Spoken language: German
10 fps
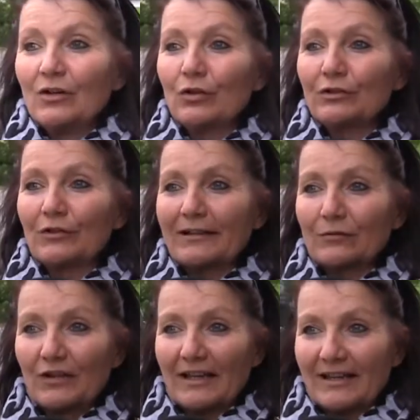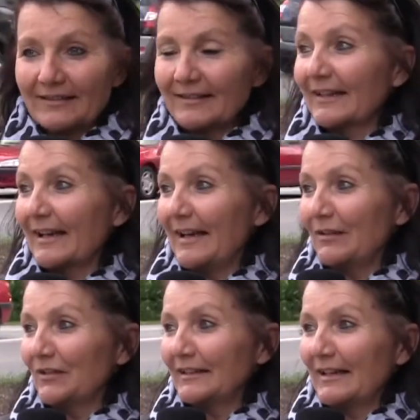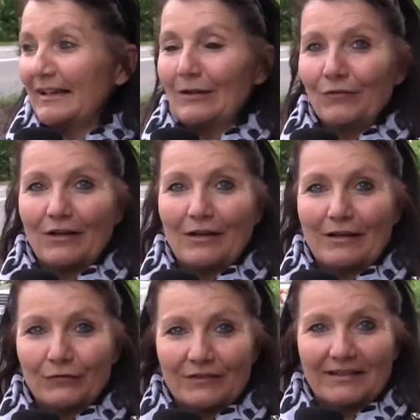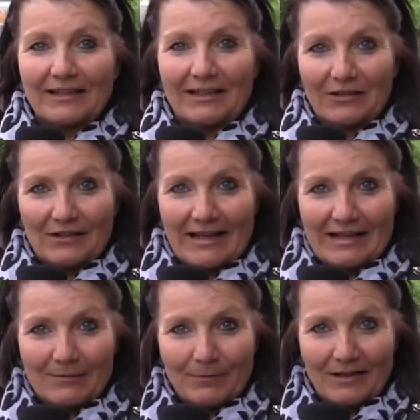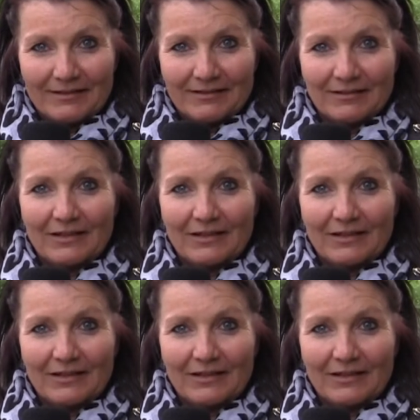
Und dort, wo jetzt die Kranewitter Allee verläuft, die Regionalbahn,